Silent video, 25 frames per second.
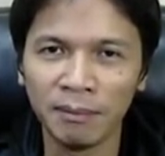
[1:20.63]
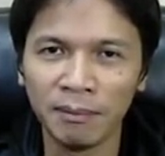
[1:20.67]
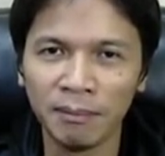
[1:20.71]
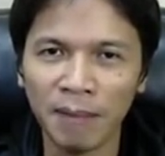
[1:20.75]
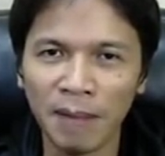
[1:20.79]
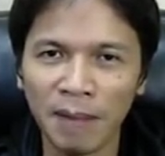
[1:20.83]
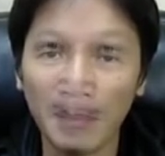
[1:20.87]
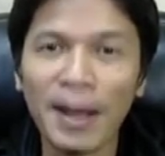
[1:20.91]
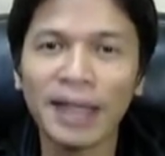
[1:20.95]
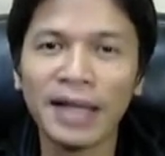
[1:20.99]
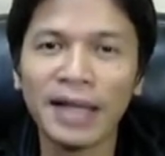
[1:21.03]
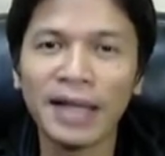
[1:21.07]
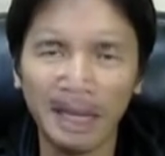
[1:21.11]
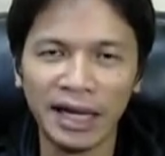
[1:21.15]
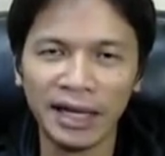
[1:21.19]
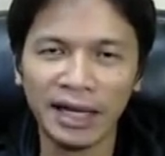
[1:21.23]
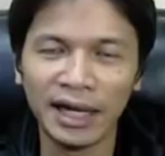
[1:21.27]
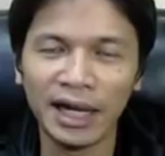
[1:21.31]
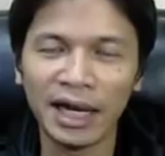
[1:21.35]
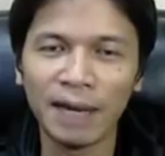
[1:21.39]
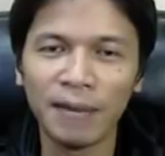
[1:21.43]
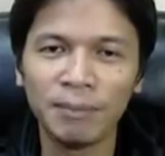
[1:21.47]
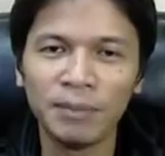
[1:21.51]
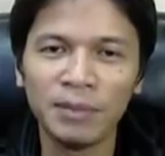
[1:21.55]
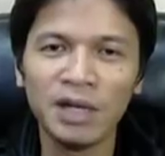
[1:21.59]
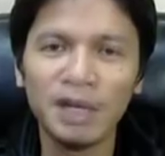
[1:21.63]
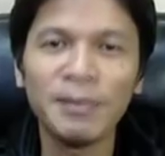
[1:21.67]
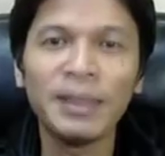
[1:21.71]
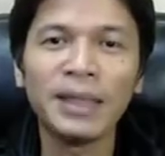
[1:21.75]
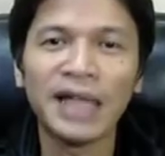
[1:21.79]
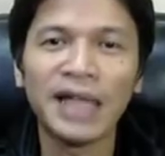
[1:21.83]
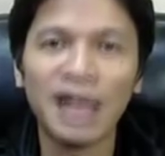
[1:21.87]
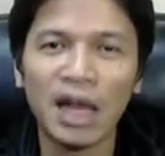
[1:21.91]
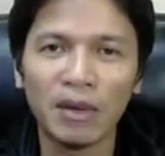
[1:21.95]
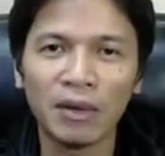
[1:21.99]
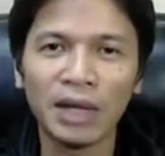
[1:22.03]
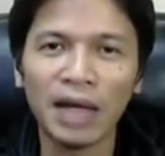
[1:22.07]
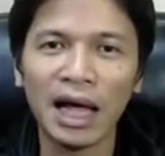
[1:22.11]
ประมาณไหนนะครับเพื่อเป็น
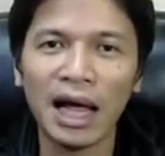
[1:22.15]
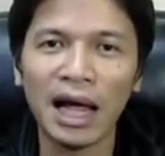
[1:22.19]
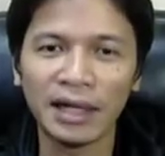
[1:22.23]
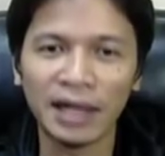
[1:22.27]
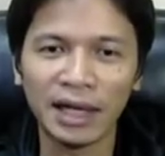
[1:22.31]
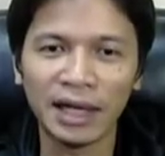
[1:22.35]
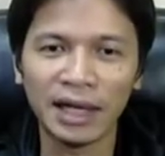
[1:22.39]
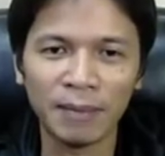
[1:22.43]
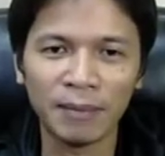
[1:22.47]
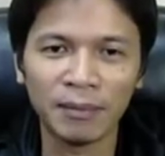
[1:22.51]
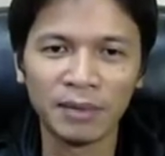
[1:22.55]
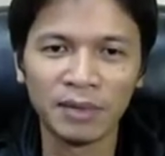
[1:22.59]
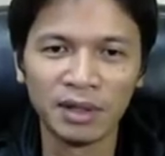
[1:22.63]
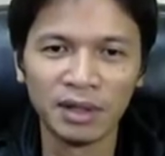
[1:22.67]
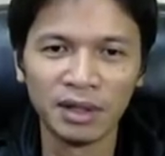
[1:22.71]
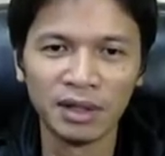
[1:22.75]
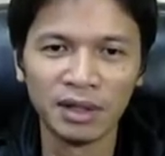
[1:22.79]
แนวทางนะครับ